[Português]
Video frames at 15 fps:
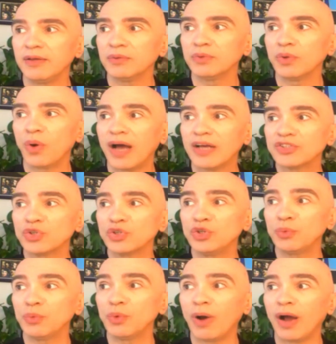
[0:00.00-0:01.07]
eu não acho
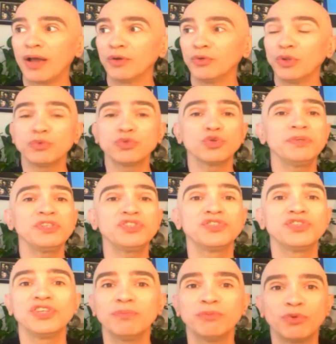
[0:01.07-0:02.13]
que eu não
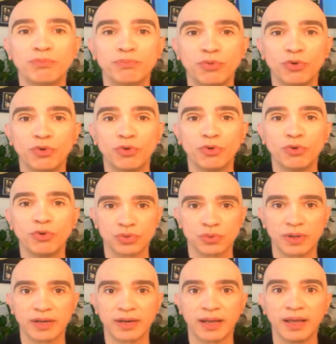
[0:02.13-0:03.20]
subestimo o público,
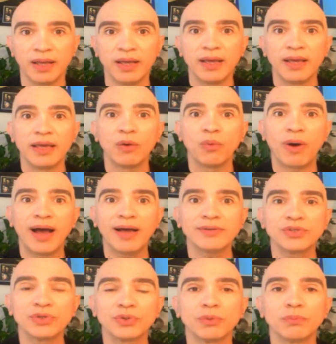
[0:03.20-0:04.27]
Joana. Eu
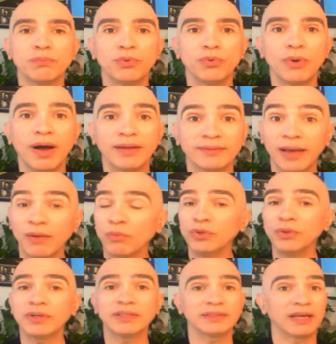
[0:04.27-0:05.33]
acho que o, até
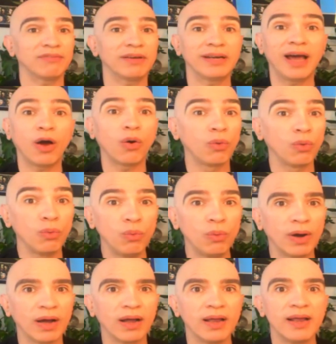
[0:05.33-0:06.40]
quando eu cantava na
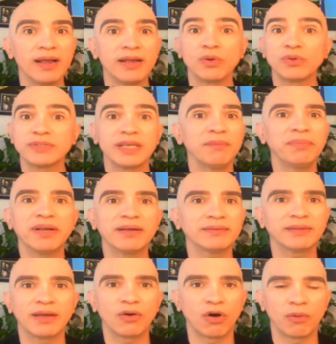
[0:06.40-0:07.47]
rua, eu sempre
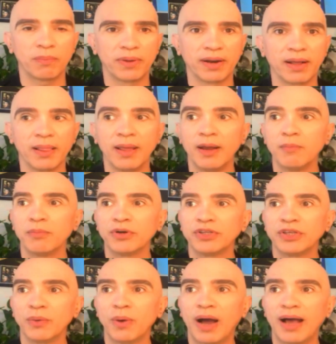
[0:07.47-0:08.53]
cantei ópera,
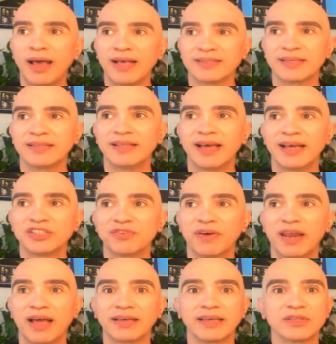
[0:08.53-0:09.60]
porque eu, essa ideia de
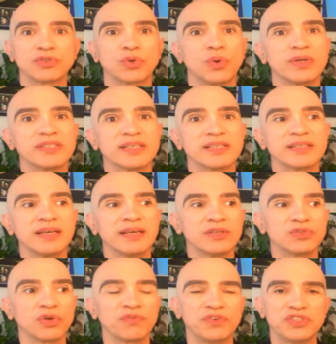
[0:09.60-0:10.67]
falar que as coisas
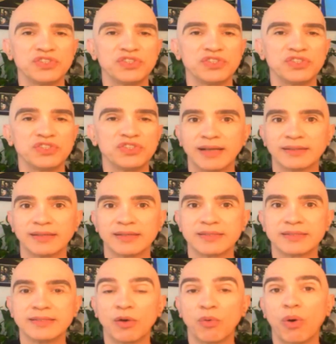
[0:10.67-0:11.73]

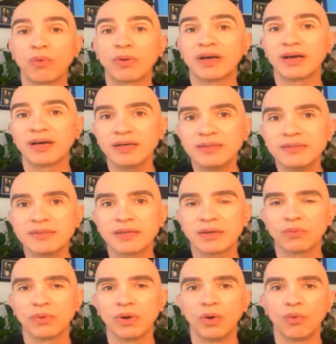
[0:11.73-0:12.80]
sofisticadas não
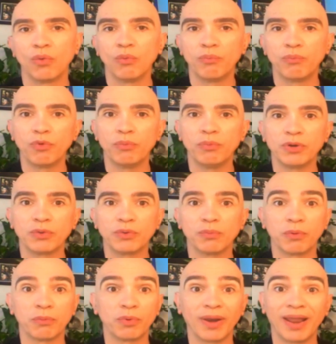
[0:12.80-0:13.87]
alcançam o
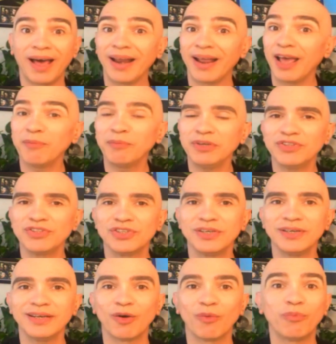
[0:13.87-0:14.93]
público popular é
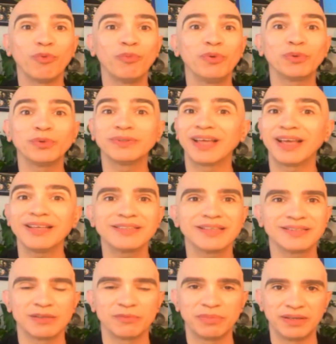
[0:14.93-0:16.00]
mentira. O público tem
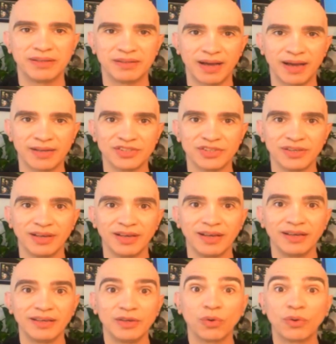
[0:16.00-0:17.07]
sensibilidade
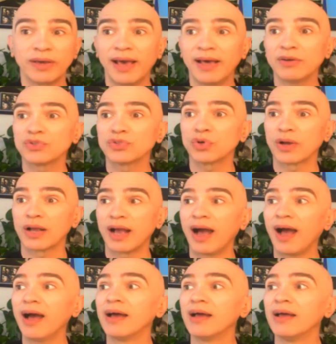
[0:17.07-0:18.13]
e eu quero
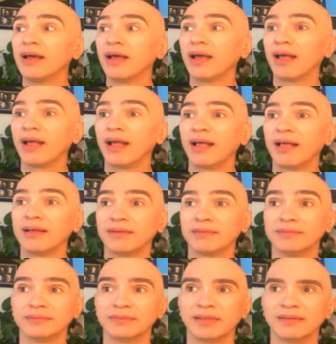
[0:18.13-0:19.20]
jogar, é,
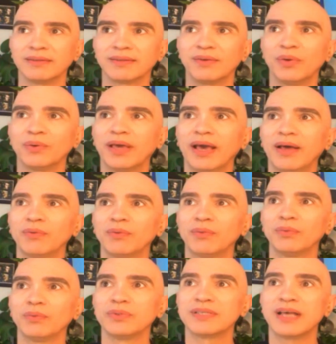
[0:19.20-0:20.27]
é eu
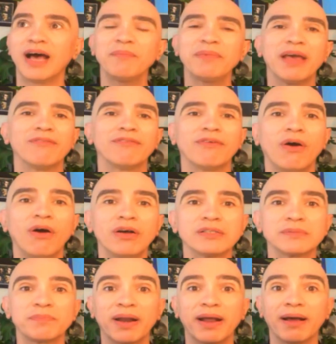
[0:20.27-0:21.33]
quero usar minha
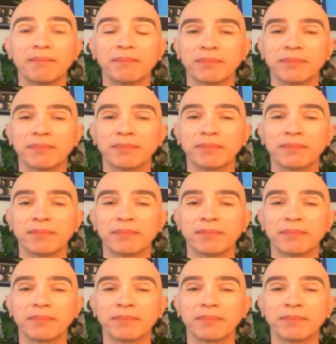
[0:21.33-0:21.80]
voz para